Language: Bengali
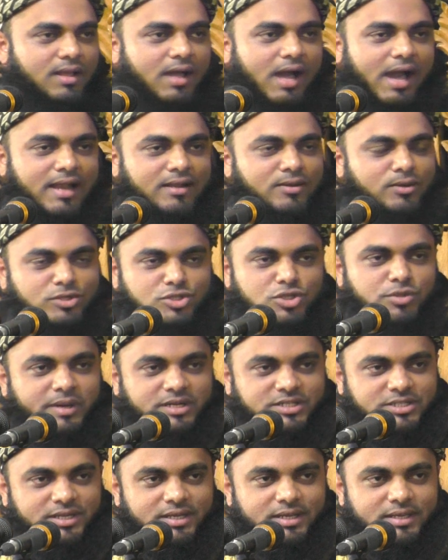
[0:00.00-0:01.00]
আর গজব
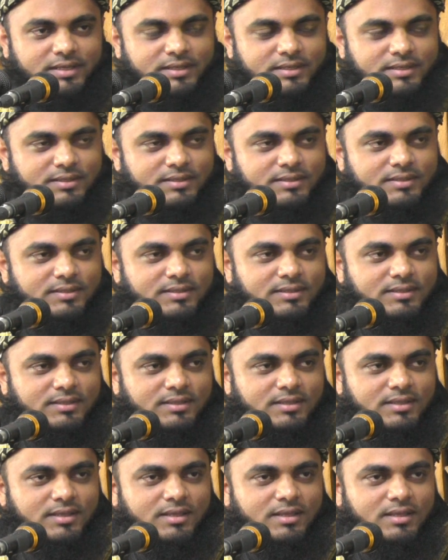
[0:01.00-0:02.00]
আসে নাই
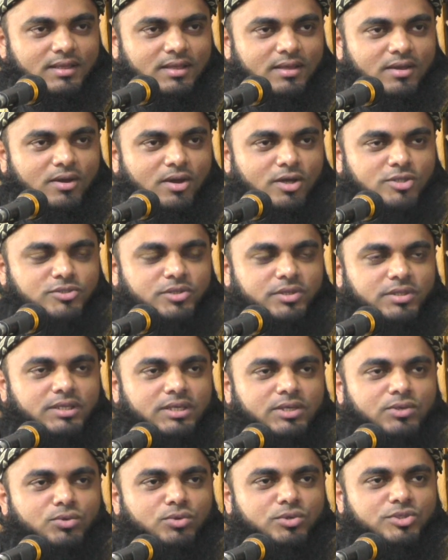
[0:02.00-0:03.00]
হজরত
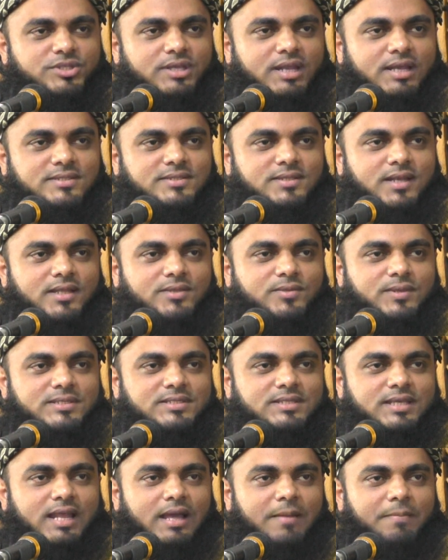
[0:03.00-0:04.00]
ইউনুস
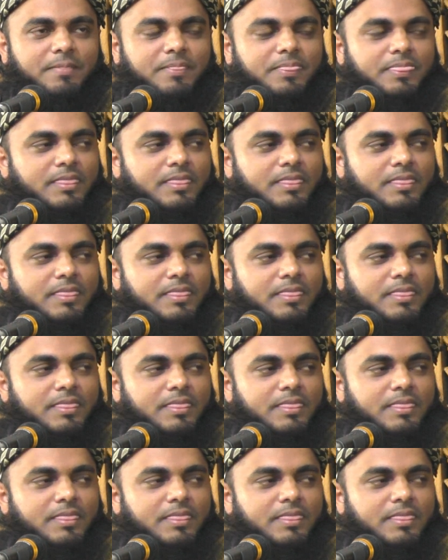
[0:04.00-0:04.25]
আলাইসালাম